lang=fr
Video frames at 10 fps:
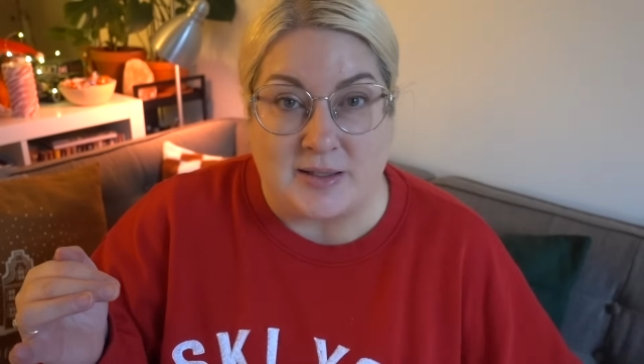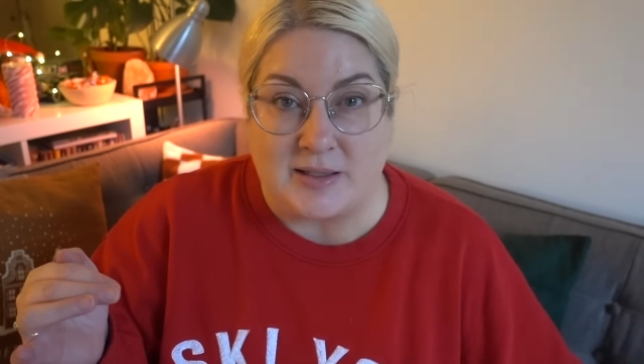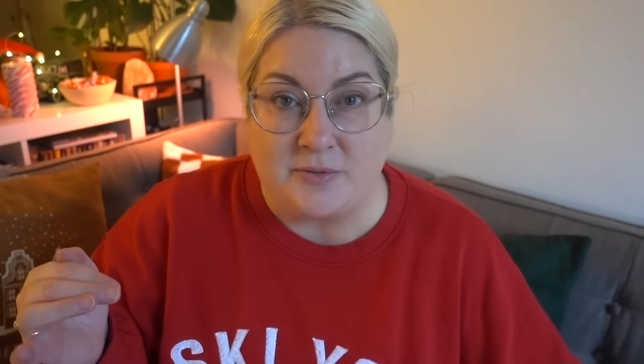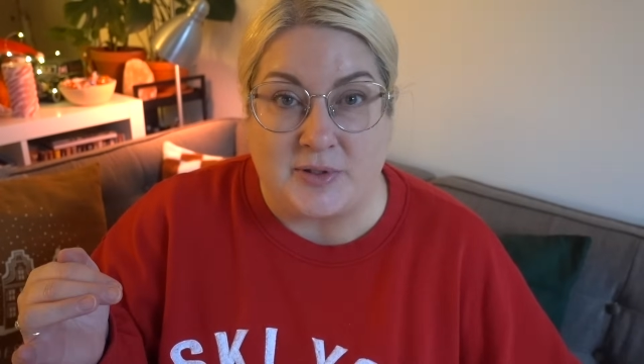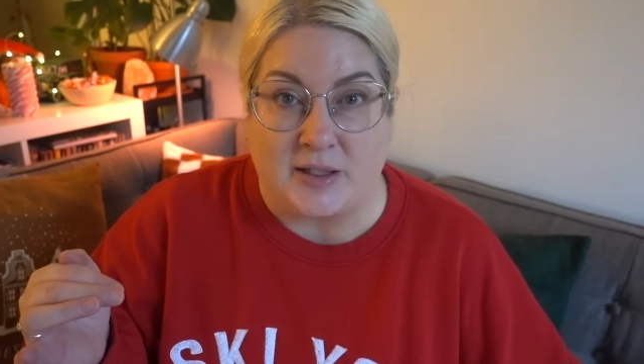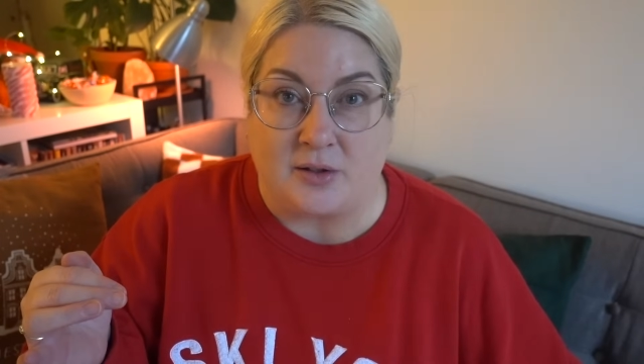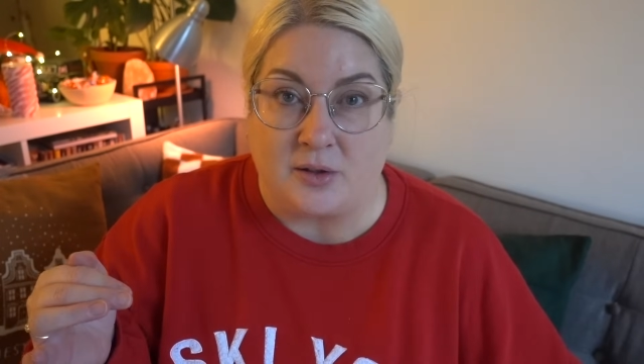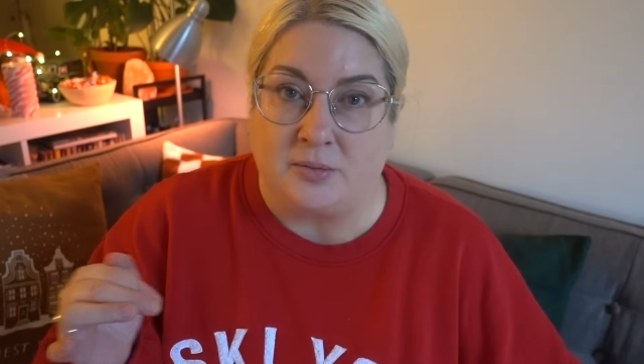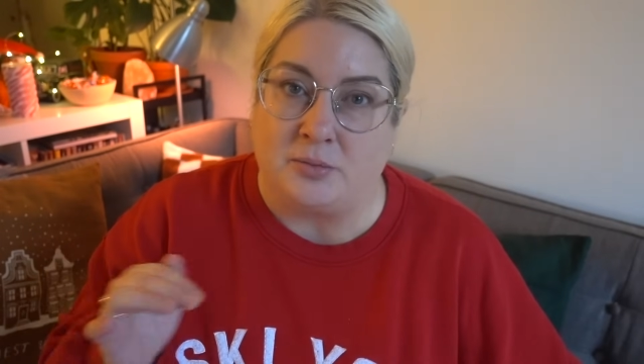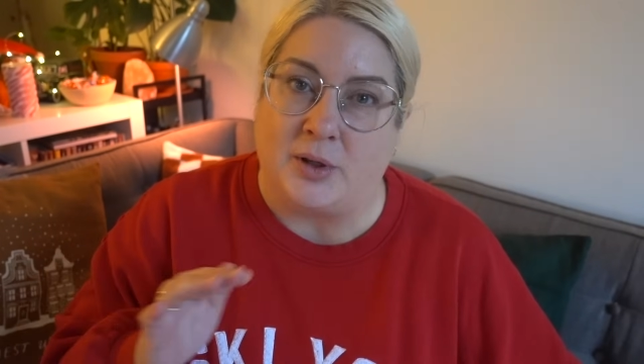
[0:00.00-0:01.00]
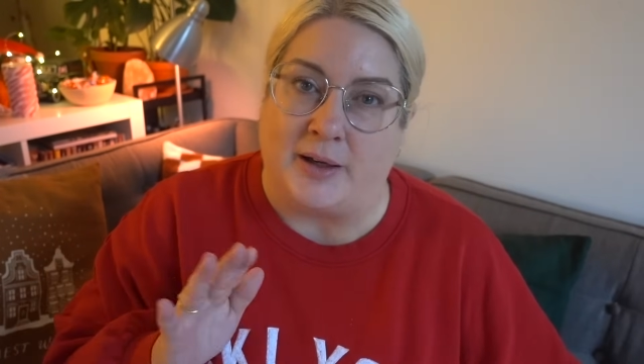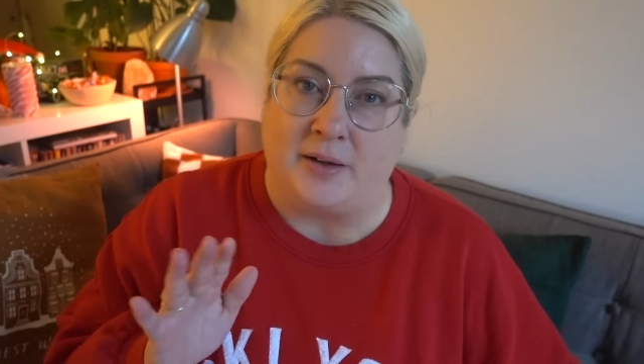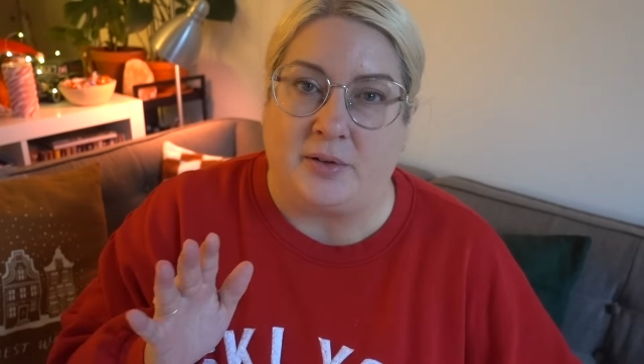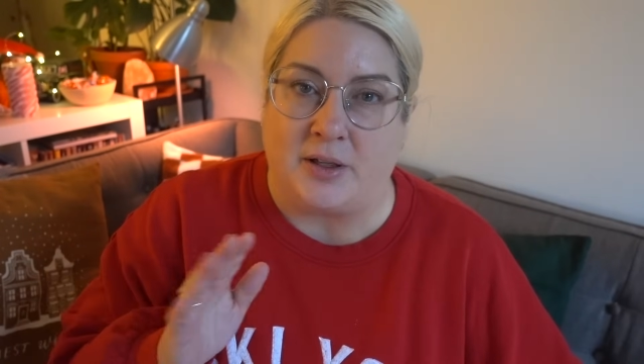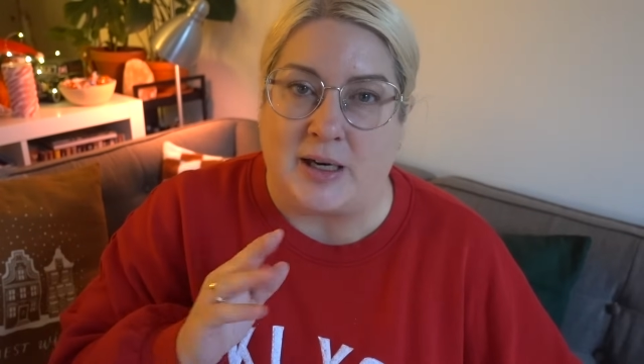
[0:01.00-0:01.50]
si vous êtes comme, ouais,
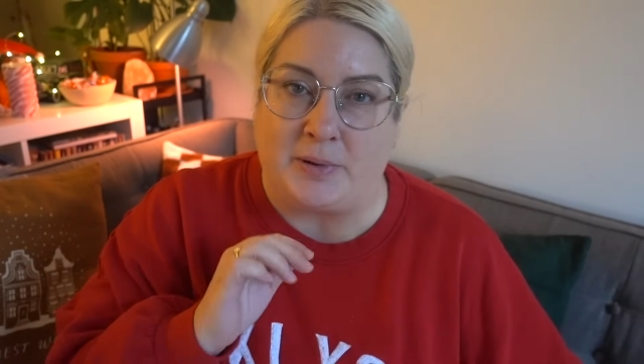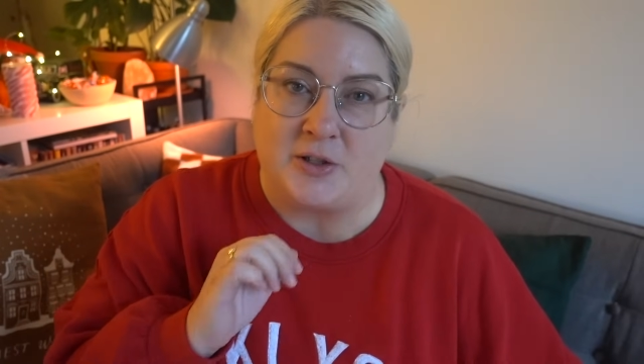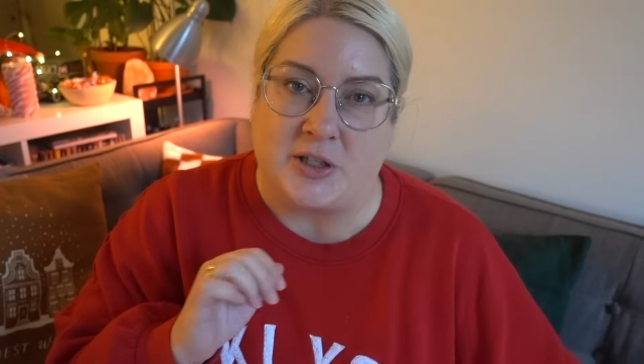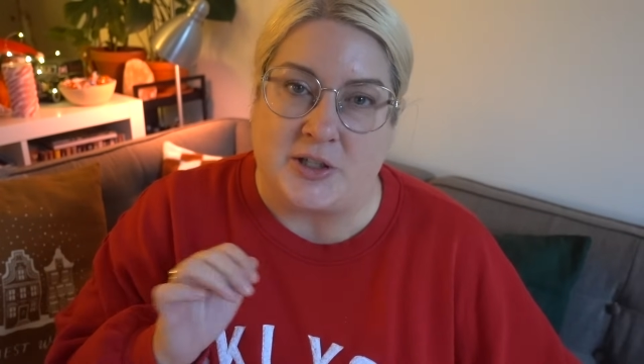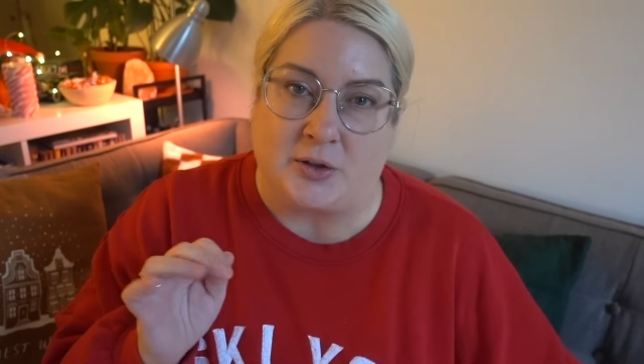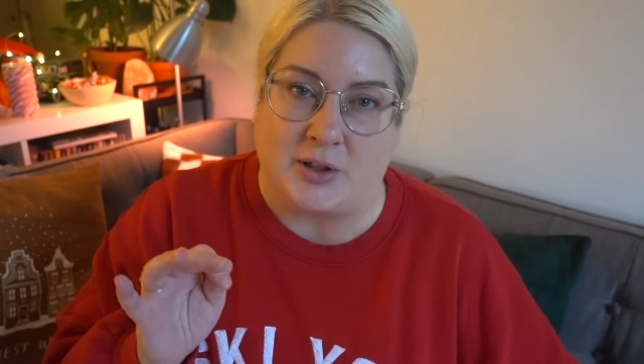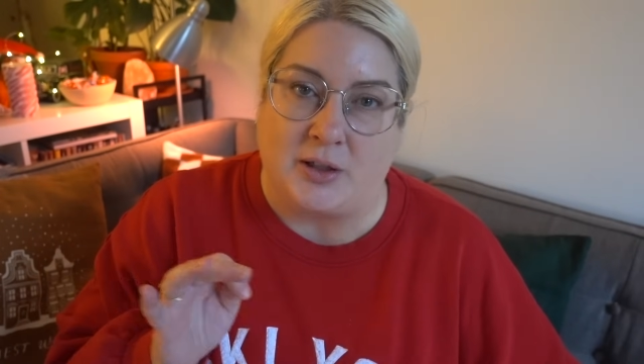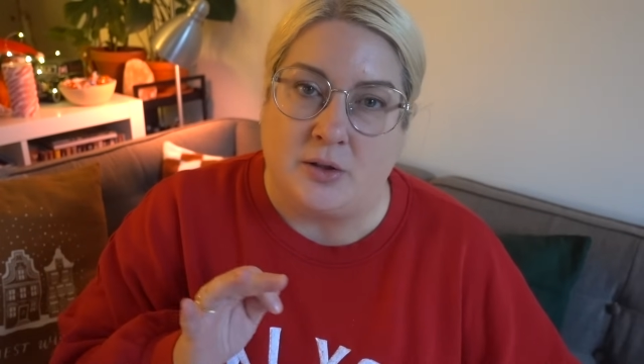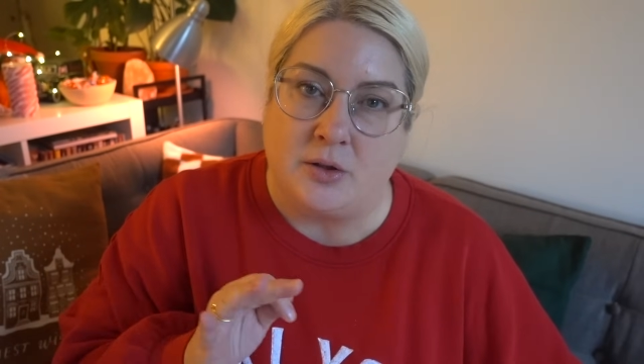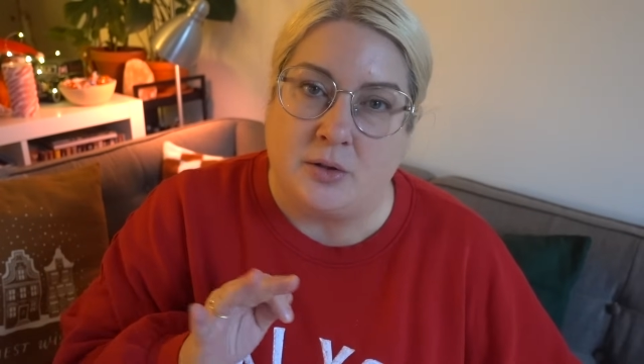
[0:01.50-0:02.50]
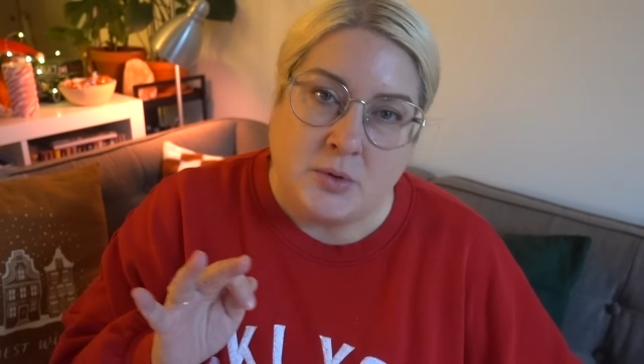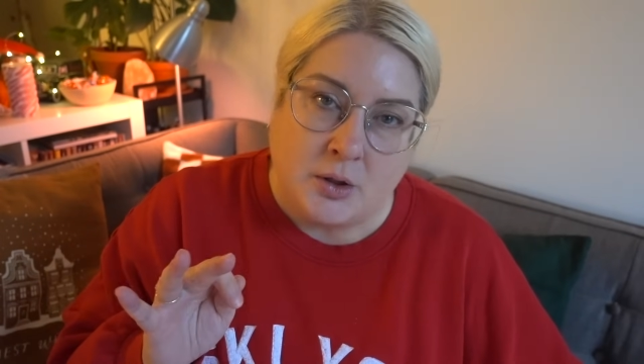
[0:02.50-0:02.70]
Eve, la planche à charcuterie, là,